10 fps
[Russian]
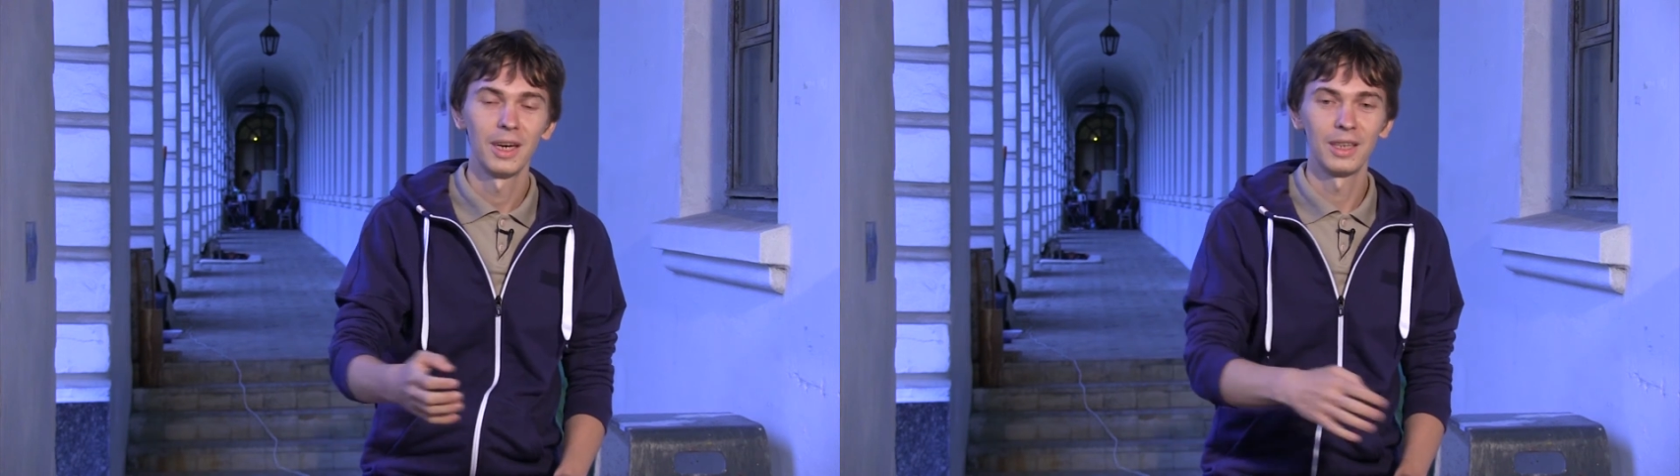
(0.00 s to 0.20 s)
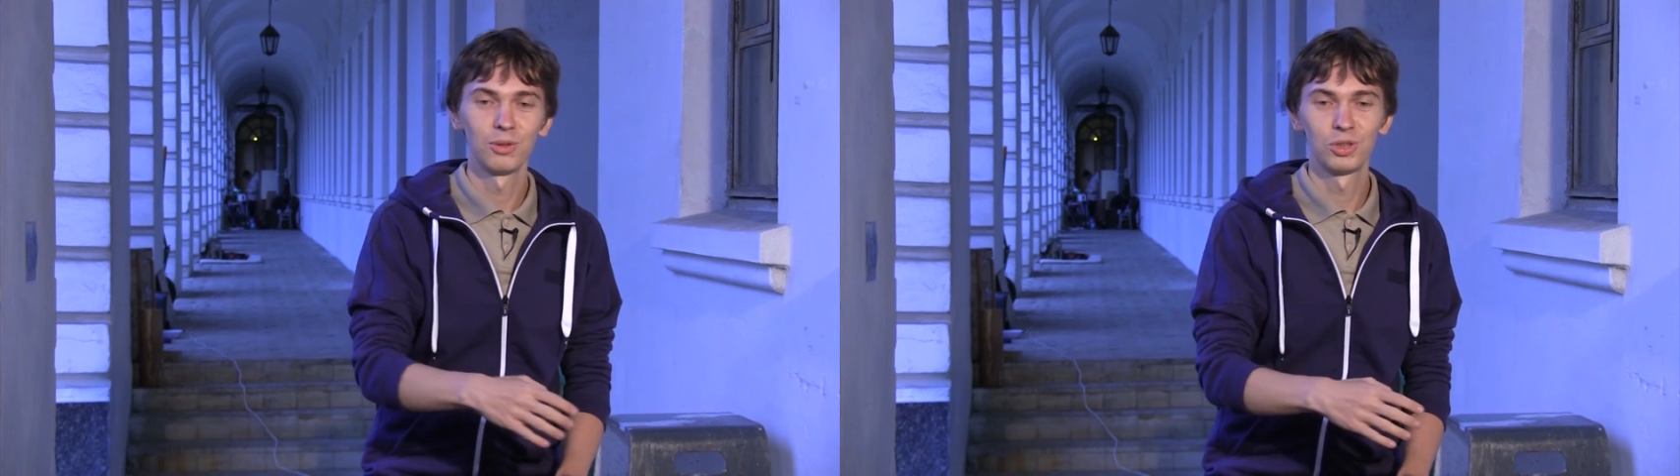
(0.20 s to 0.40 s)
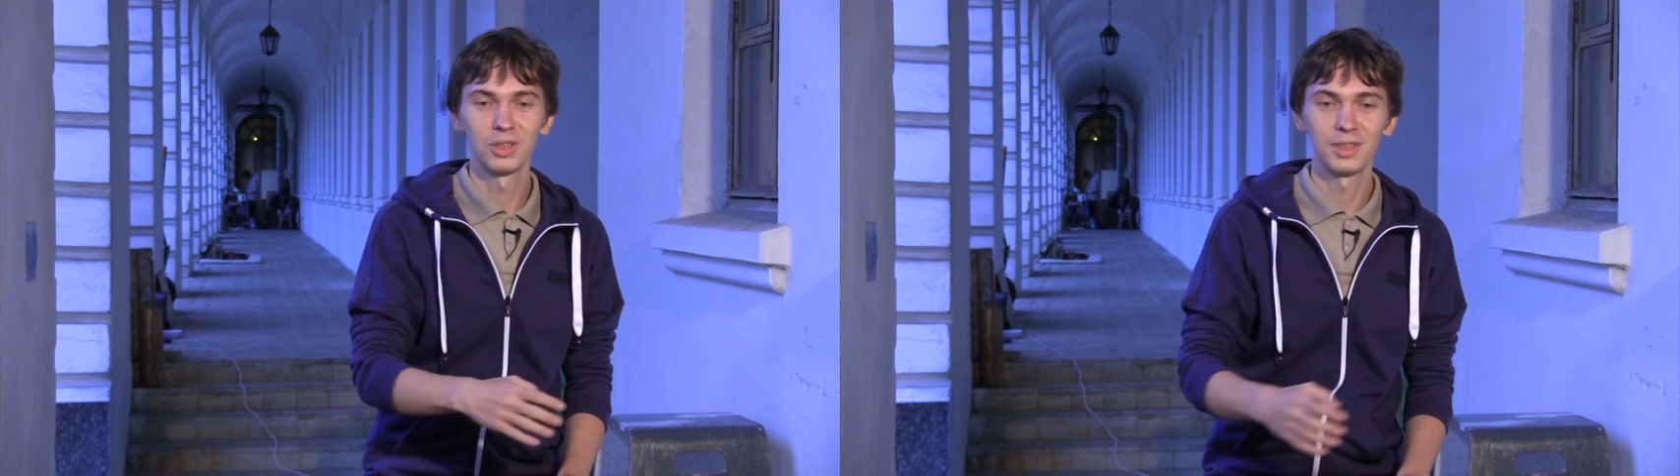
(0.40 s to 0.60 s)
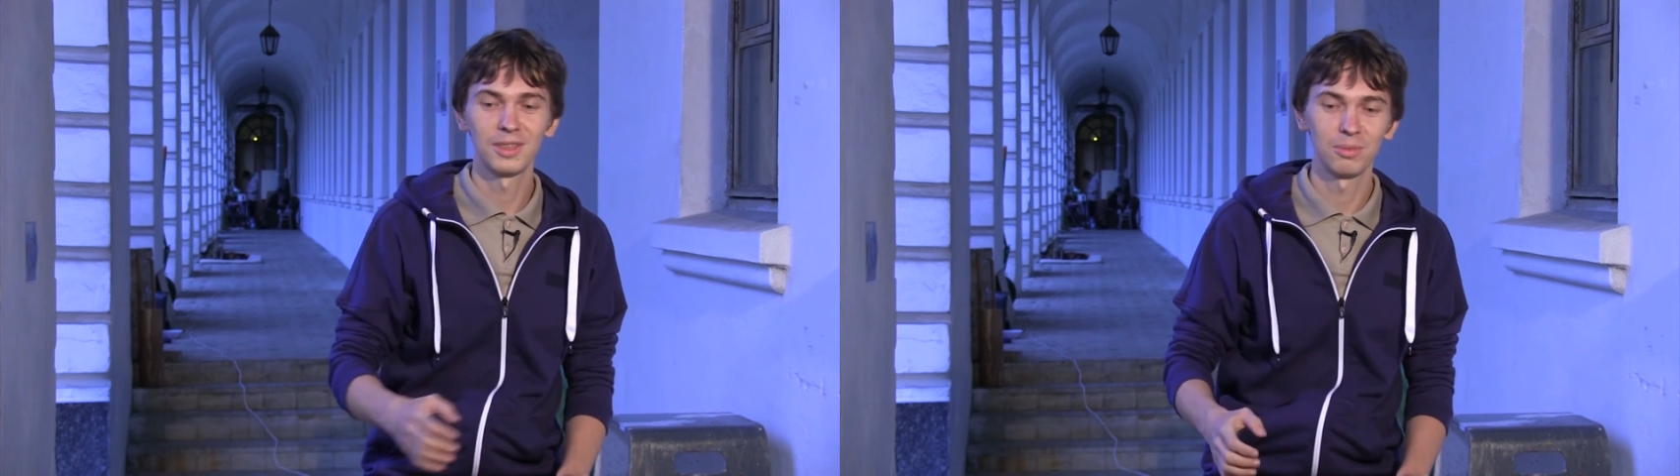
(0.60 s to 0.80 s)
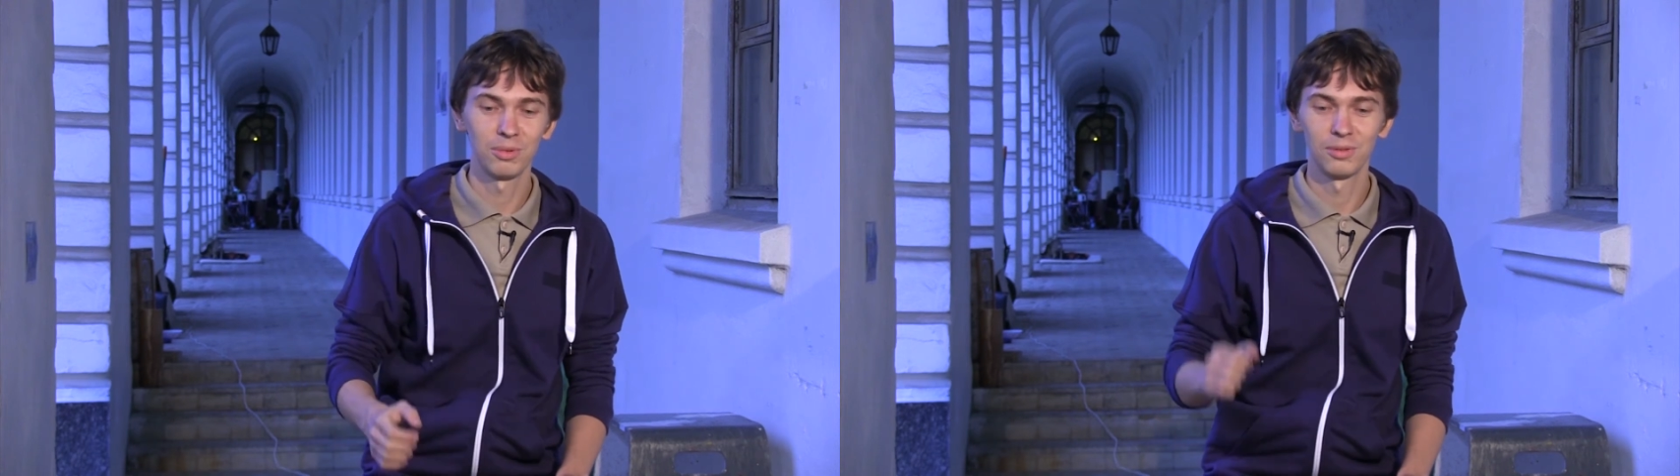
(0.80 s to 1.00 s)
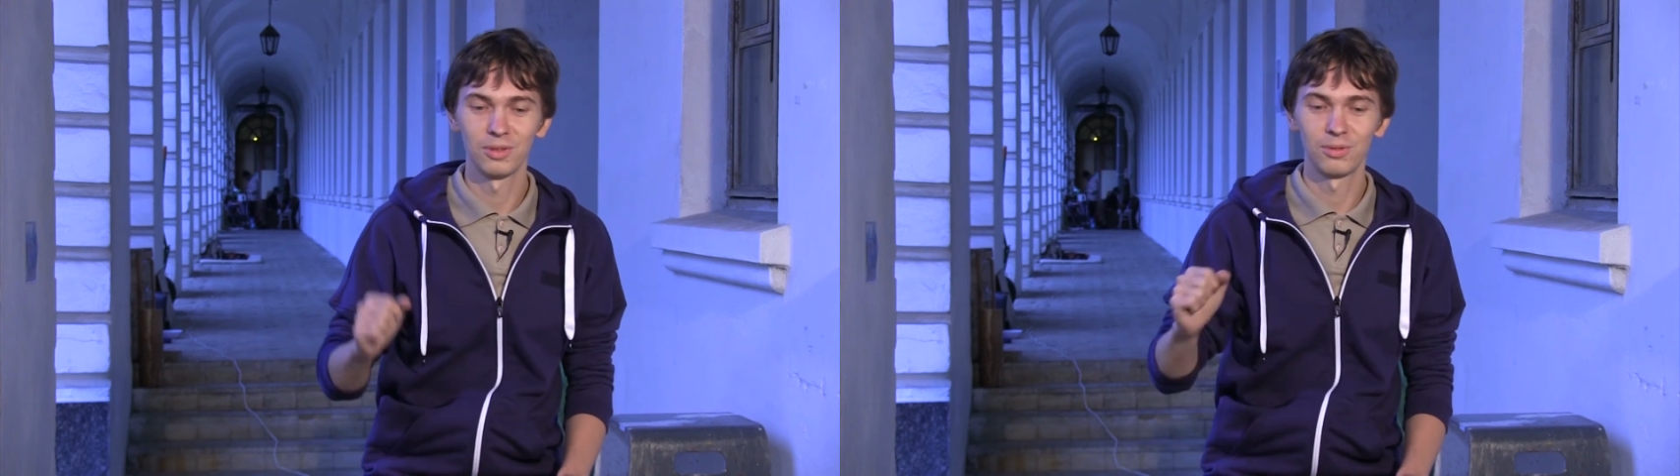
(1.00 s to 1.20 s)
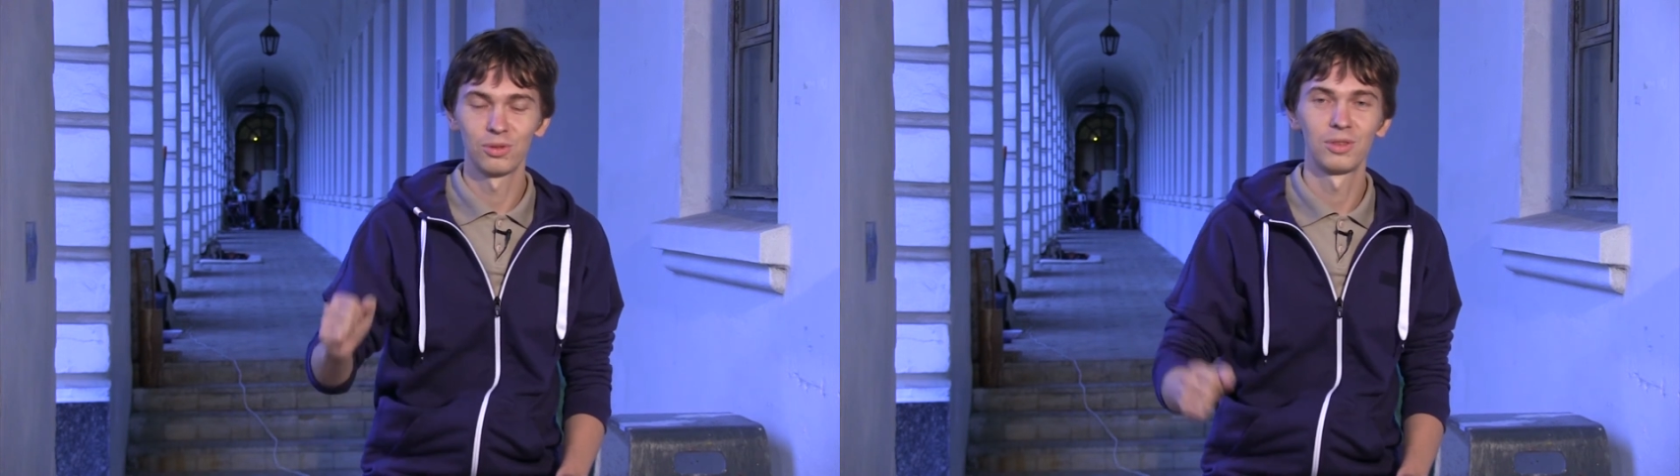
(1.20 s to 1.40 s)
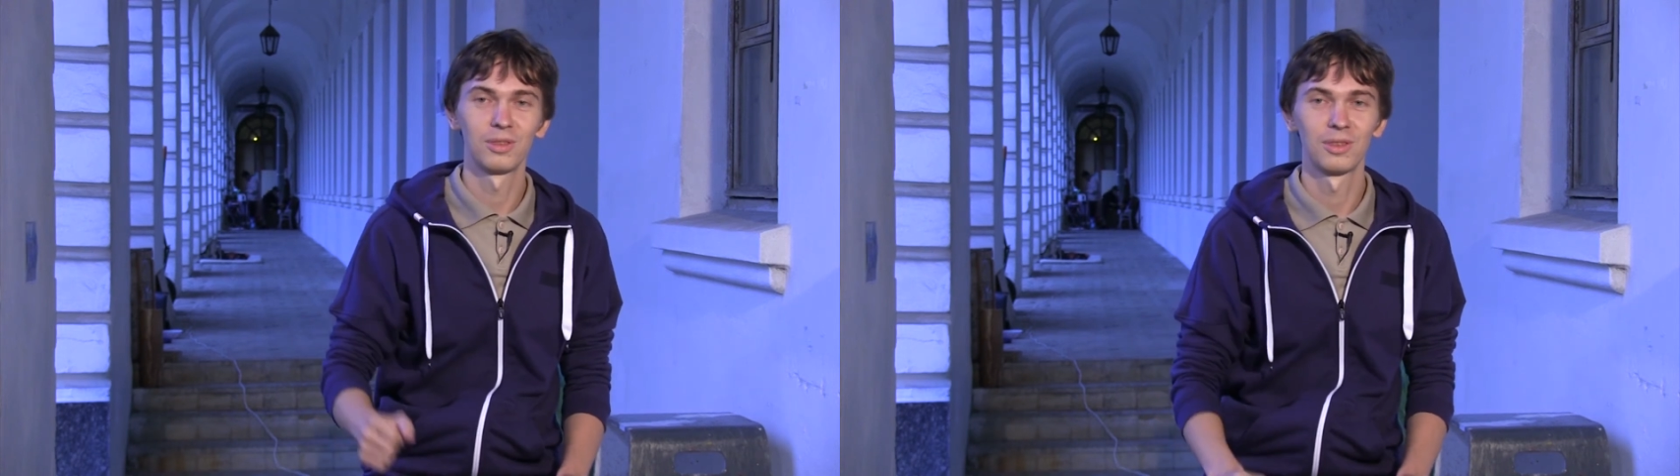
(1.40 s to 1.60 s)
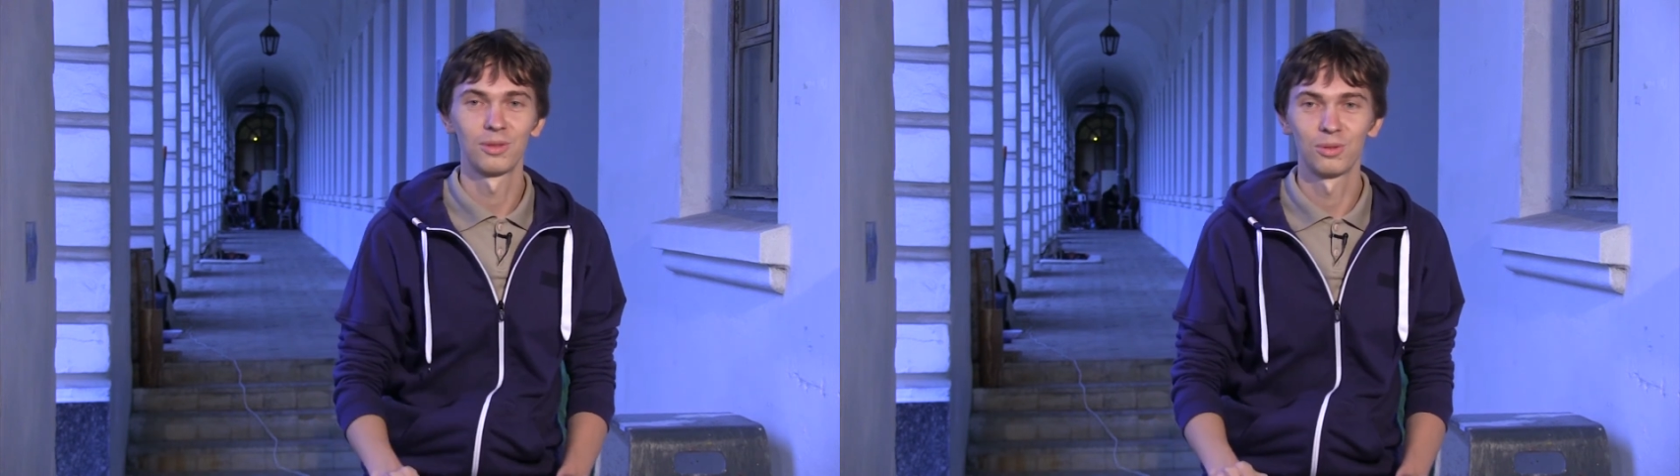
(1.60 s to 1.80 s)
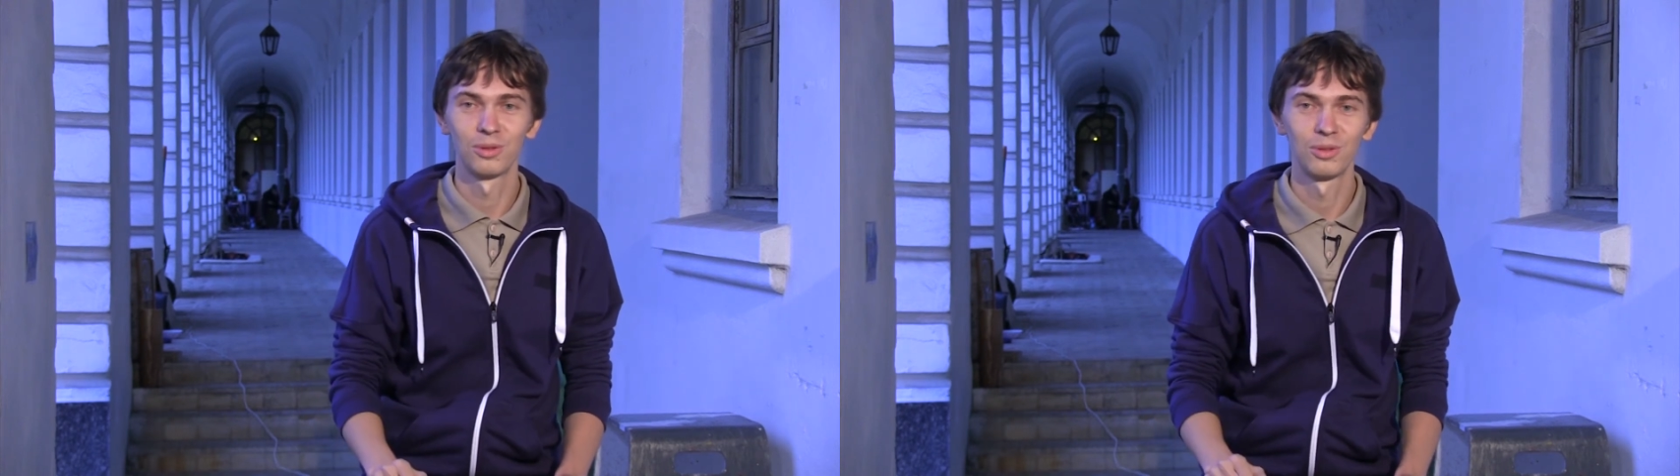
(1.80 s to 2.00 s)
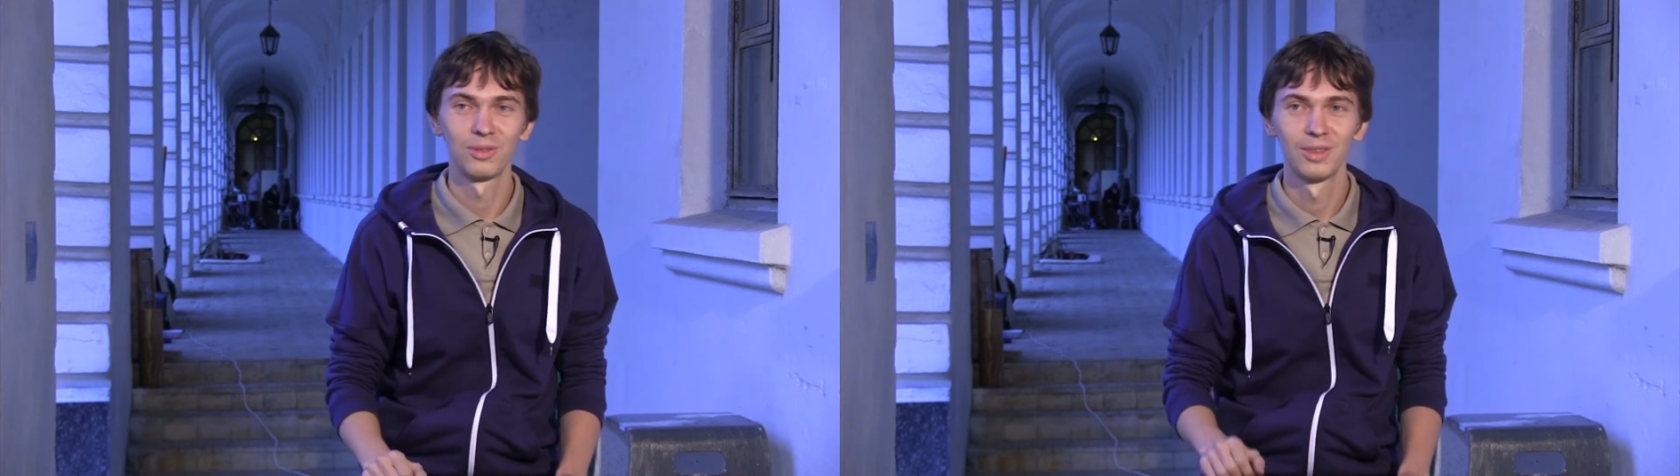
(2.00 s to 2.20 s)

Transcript: А Роджерс это был вот очень крутой